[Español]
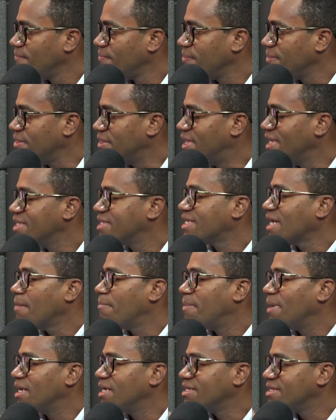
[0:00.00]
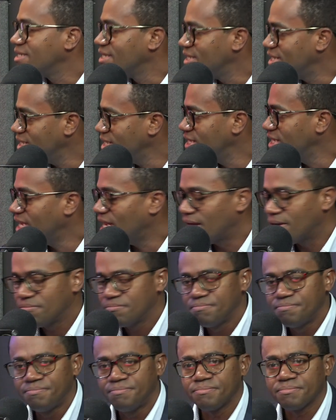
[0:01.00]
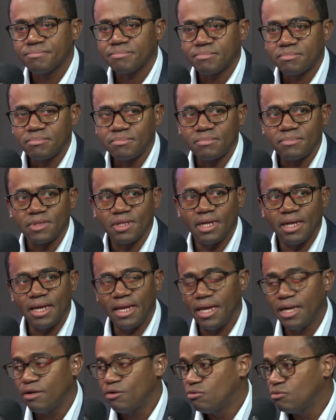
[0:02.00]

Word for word: desaparecería en,